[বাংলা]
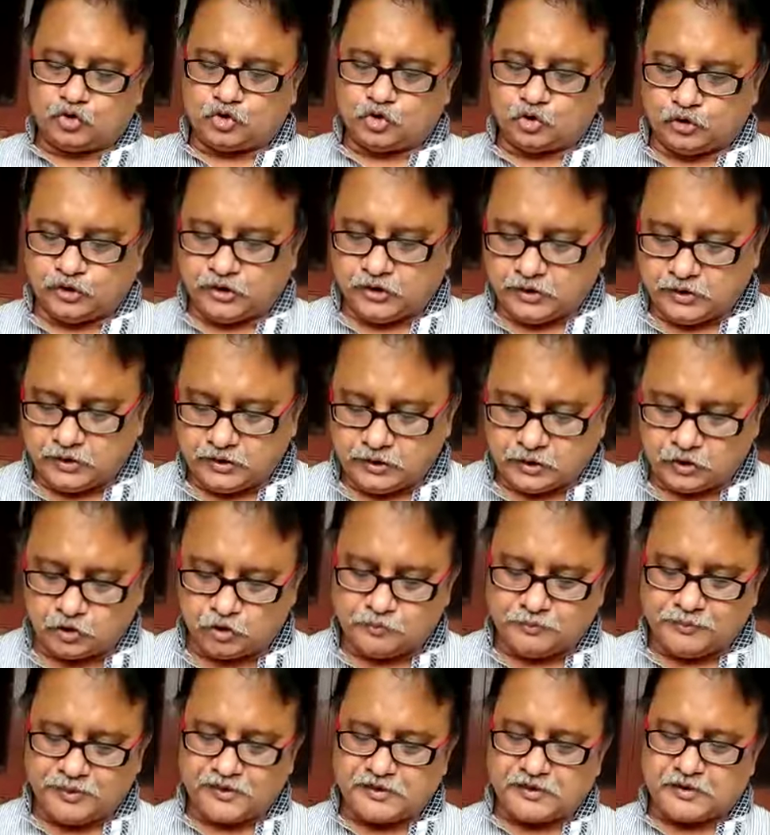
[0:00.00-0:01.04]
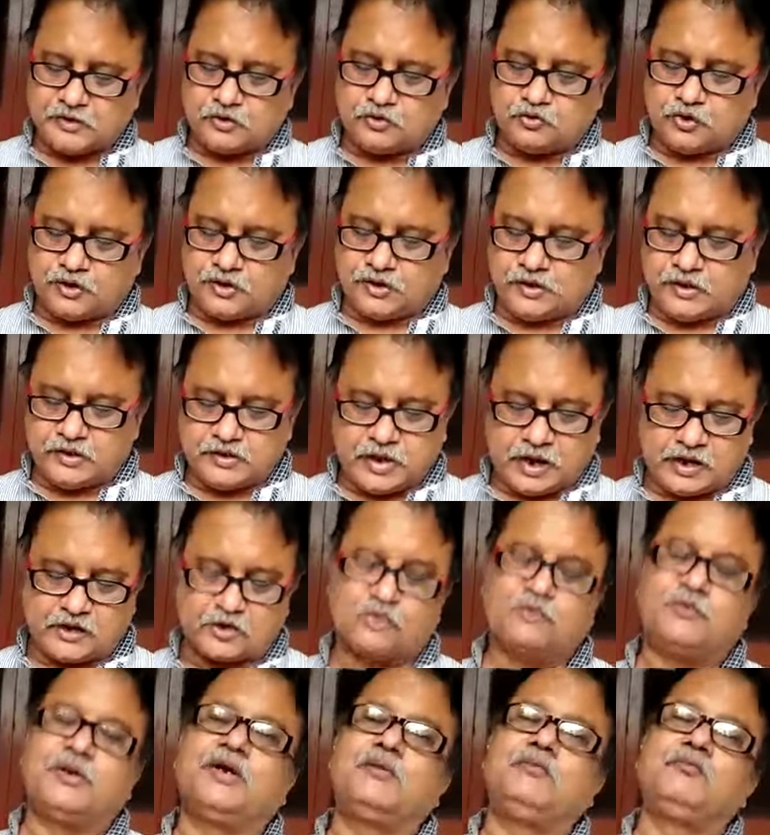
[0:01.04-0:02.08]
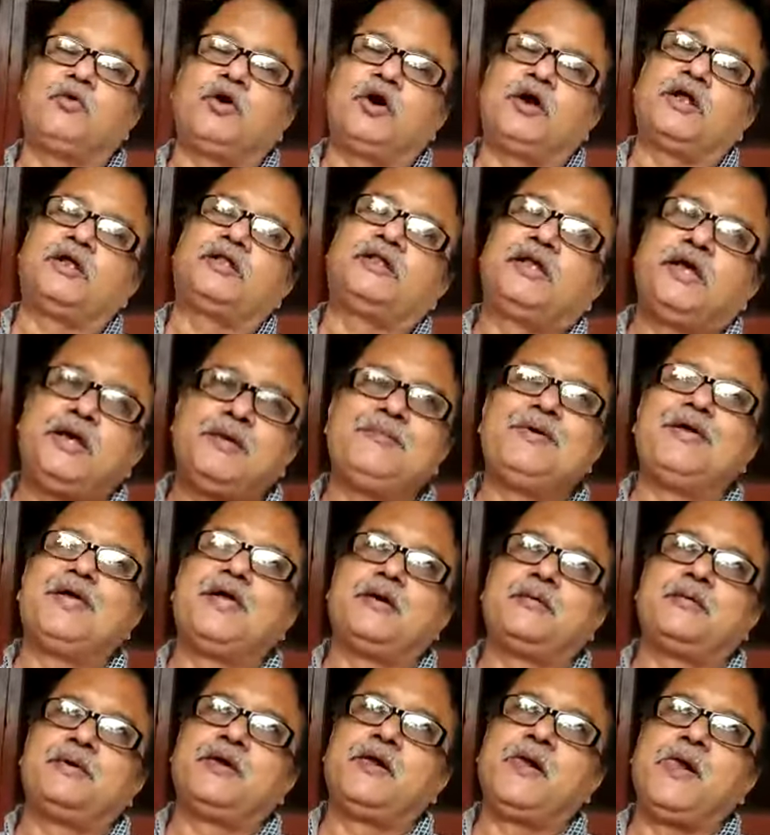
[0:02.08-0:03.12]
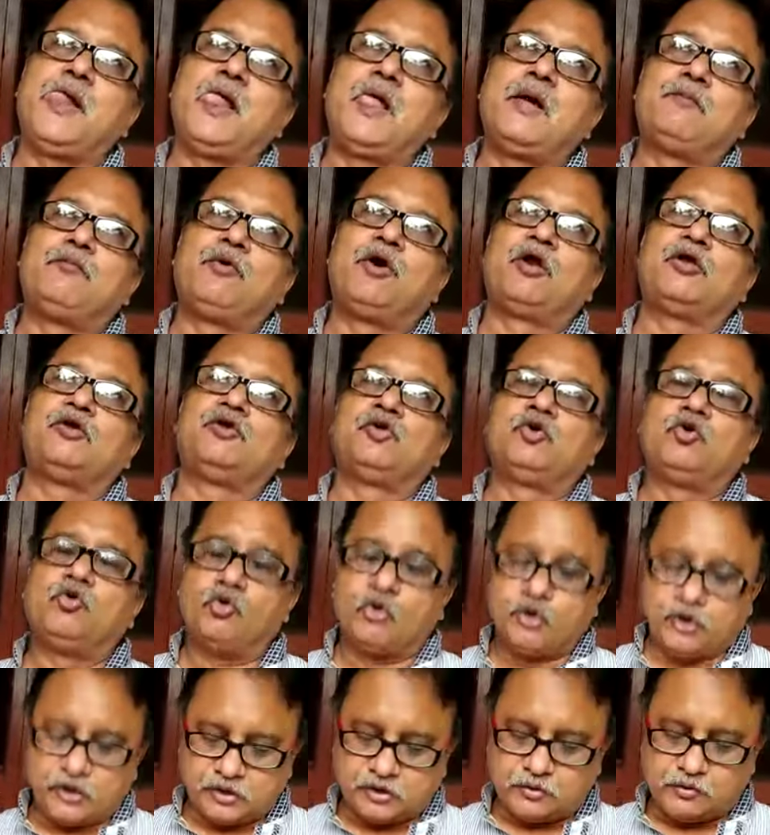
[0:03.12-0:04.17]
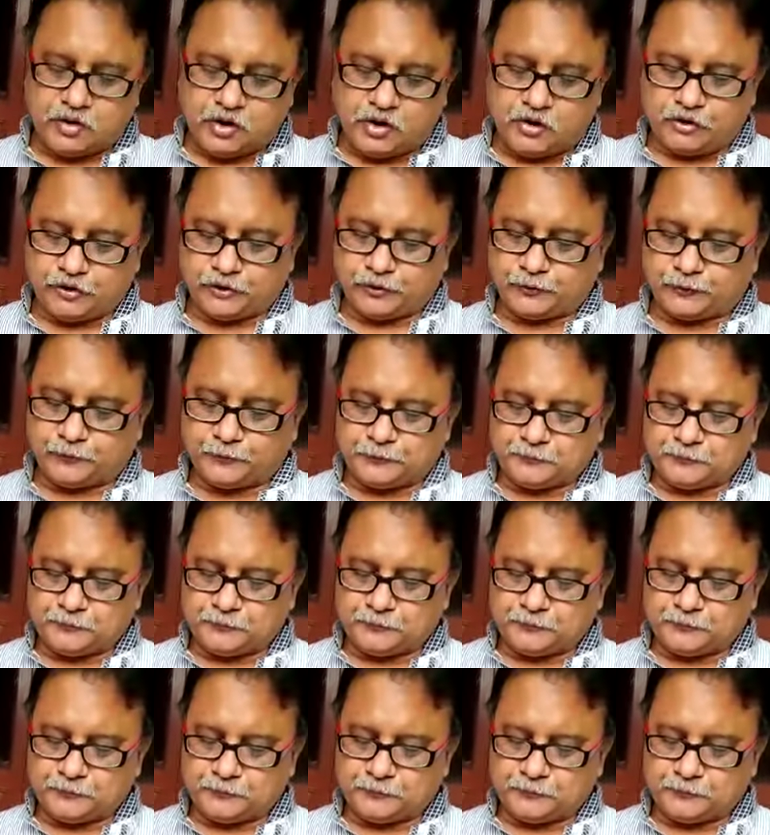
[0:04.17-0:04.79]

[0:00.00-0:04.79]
যদি কিন্তু বেশ কিছুটা গিয়ে একসময় বলটা থেমে যাবে বলটা যদি গড়িয়ে দেওয়া হয়